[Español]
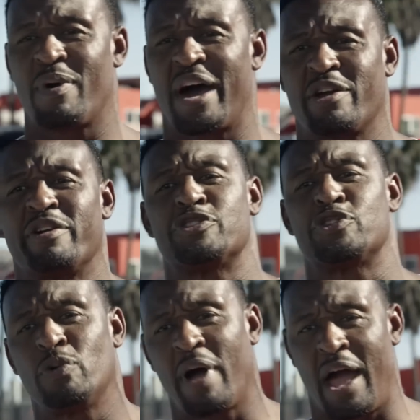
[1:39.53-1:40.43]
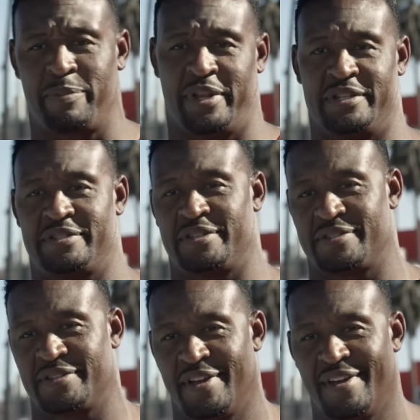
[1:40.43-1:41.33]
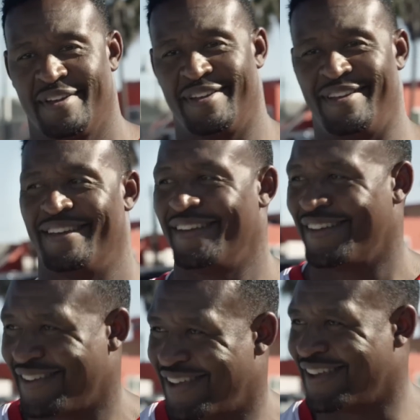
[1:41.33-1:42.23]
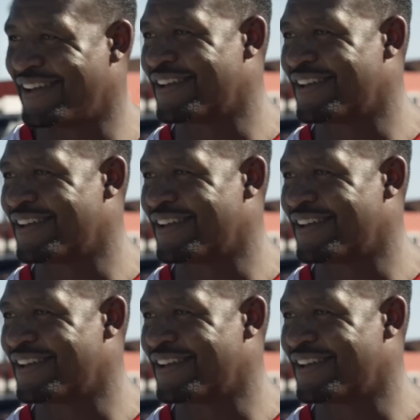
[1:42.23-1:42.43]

te sacaron en dos ambulancias. Hey, felicitaciones